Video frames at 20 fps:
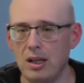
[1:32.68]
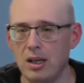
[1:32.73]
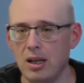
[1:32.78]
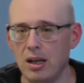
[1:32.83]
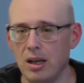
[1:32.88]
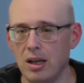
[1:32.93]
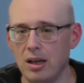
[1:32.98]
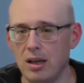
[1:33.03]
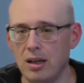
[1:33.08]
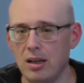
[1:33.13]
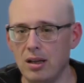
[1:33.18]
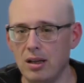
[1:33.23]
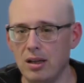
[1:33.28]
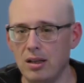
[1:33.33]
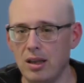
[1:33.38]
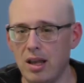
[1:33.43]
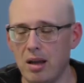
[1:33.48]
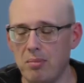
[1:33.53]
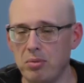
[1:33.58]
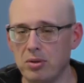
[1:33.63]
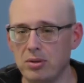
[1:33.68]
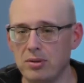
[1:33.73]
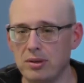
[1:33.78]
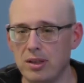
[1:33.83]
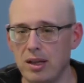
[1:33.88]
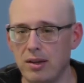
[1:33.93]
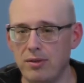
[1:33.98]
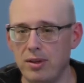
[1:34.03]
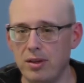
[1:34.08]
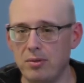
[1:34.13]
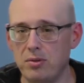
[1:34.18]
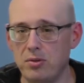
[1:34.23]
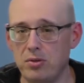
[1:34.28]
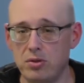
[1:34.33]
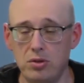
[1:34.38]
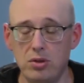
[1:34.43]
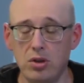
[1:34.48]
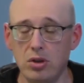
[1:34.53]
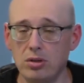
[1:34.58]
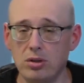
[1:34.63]
e, na podstawie
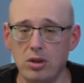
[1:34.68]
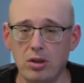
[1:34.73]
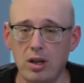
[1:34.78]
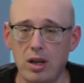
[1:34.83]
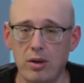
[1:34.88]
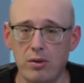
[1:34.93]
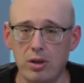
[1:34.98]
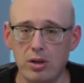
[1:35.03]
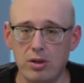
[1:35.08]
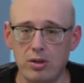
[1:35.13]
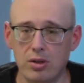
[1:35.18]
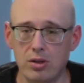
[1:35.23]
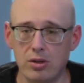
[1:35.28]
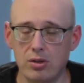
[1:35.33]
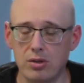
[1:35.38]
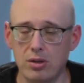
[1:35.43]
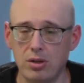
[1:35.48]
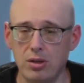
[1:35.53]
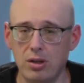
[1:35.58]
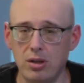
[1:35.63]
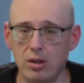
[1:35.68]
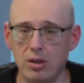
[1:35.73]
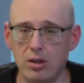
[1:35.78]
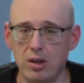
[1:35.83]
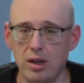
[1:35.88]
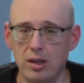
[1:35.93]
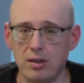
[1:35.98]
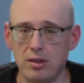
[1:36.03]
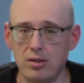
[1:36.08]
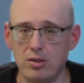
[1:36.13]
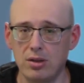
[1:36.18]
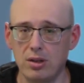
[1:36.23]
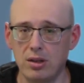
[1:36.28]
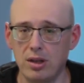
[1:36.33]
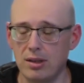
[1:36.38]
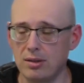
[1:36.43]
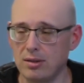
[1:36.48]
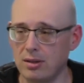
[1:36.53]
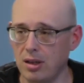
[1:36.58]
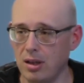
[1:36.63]
doskonałej książki Joanny
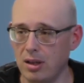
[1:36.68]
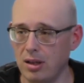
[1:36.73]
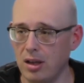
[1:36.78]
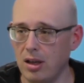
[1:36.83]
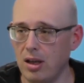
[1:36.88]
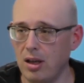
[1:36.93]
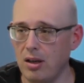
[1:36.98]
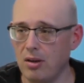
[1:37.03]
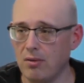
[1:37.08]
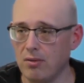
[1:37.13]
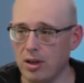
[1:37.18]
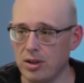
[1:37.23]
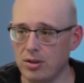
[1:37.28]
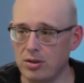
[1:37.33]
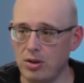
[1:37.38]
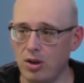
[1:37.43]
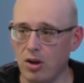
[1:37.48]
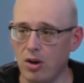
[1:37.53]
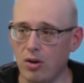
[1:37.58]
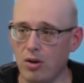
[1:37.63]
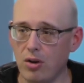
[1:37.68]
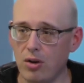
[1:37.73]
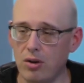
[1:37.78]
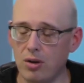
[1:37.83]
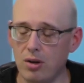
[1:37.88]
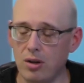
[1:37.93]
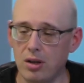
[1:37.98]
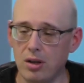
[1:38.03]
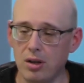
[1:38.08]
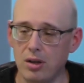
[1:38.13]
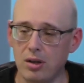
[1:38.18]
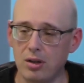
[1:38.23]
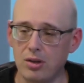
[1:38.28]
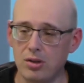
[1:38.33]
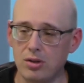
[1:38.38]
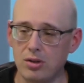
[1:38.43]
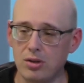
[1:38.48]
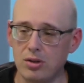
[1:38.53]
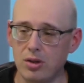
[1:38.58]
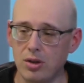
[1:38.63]
Siedleckiej właśnie o
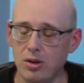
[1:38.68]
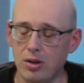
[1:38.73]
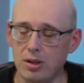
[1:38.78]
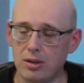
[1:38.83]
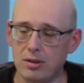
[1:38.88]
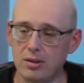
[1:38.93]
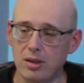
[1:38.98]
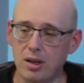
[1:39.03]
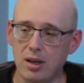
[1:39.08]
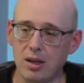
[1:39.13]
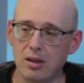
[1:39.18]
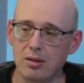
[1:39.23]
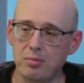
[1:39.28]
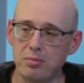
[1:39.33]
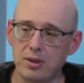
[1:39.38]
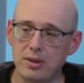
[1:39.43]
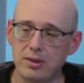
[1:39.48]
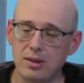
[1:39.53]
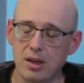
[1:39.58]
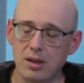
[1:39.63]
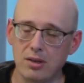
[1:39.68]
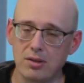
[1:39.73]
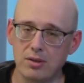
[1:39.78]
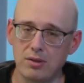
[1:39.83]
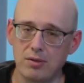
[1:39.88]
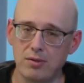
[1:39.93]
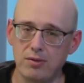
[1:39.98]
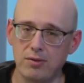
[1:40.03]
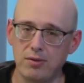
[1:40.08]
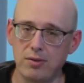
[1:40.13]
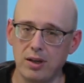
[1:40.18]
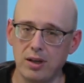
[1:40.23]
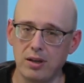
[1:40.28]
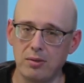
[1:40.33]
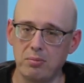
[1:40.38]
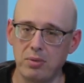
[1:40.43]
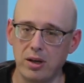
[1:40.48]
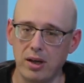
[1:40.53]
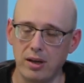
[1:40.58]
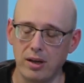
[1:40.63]
życiorysach pisarzy
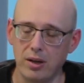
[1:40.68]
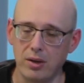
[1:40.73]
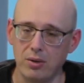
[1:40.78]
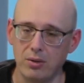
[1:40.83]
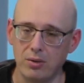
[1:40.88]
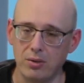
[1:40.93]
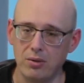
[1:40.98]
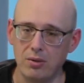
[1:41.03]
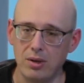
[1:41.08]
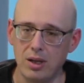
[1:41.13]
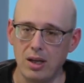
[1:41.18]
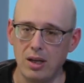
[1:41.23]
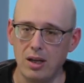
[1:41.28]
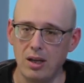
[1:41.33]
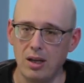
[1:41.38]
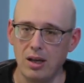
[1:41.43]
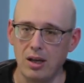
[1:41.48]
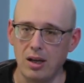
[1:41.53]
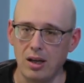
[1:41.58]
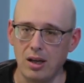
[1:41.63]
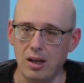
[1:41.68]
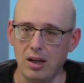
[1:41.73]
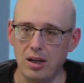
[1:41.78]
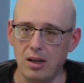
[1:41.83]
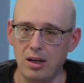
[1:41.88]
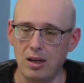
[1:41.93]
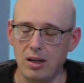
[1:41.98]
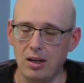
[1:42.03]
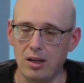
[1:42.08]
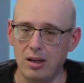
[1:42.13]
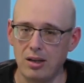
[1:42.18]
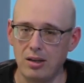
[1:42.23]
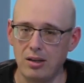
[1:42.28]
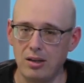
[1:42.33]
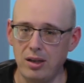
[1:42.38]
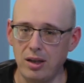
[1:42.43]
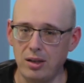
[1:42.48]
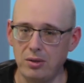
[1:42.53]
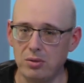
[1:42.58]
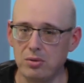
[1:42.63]
w PRL-u.
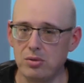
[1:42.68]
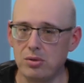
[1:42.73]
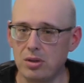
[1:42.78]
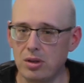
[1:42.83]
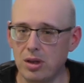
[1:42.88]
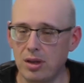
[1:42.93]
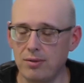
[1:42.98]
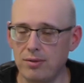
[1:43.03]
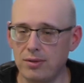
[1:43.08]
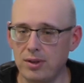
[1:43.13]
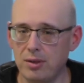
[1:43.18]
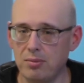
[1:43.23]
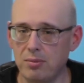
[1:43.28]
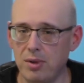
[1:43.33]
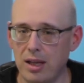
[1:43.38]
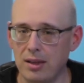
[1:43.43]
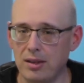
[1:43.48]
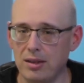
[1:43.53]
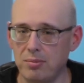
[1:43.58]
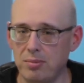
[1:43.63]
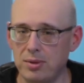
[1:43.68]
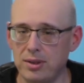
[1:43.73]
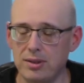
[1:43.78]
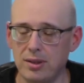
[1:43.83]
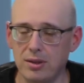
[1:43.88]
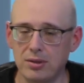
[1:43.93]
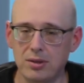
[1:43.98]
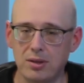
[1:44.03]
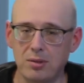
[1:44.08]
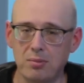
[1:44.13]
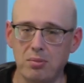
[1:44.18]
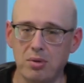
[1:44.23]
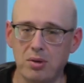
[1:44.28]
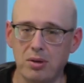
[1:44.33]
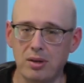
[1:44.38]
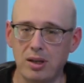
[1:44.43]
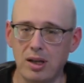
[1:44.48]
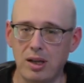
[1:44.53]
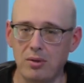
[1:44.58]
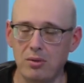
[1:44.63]
Ja tu czytam w tym antypisowskim
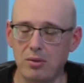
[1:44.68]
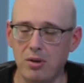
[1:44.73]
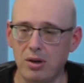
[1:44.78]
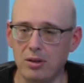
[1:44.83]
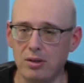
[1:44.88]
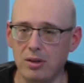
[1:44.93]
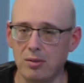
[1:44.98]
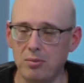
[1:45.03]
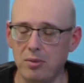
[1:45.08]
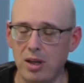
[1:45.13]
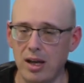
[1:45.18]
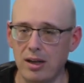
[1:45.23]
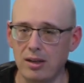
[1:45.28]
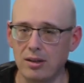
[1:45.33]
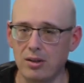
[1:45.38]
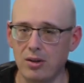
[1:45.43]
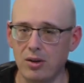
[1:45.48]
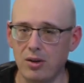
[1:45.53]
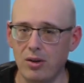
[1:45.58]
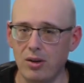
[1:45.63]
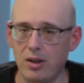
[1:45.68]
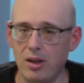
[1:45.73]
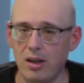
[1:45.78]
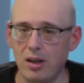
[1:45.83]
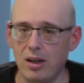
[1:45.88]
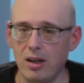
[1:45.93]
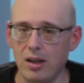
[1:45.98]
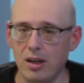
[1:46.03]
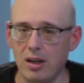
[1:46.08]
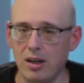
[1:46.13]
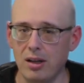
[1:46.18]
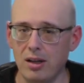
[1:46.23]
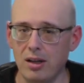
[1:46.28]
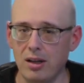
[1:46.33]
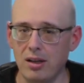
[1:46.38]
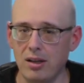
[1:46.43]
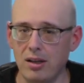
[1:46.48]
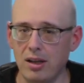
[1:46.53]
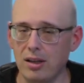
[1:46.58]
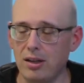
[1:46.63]
portalu o tym, jak to
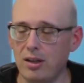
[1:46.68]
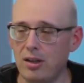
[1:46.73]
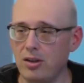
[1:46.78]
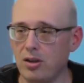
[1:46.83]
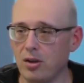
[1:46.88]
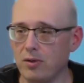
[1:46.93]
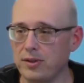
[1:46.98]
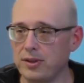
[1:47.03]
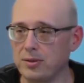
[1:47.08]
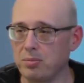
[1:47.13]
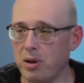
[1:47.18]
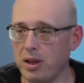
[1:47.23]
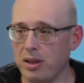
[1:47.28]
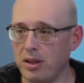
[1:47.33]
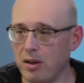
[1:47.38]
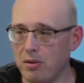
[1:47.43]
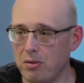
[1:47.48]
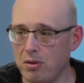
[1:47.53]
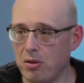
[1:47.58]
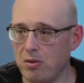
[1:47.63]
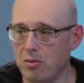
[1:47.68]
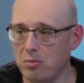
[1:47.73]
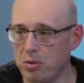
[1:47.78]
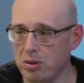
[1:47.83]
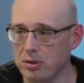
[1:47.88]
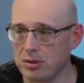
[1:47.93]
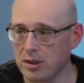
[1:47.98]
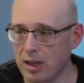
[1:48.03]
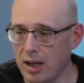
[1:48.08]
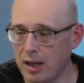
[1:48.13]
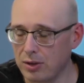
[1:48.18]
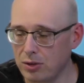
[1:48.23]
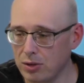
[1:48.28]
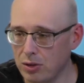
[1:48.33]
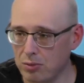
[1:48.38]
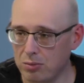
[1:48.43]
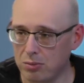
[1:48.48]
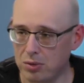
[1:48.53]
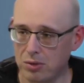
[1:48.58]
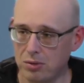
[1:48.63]
jaki to wspaniałą
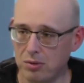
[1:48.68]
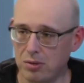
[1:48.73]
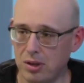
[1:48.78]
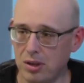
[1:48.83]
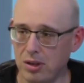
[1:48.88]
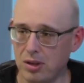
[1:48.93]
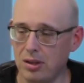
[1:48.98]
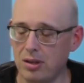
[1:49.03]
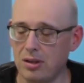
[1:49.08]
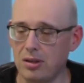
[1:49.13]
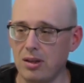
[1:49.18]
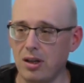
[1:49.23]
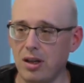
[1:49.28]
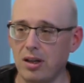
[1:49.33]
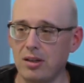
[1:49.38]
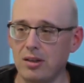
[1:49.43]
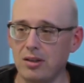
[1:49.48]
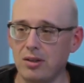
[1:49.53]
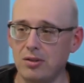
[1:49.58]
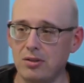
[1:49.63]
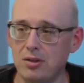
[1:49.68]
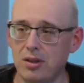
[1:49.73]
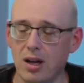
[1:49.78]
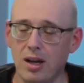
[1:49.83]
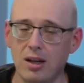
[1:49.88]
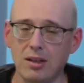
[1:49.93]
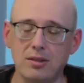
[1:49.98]
postacią był ten Zawiejski, tak, tak.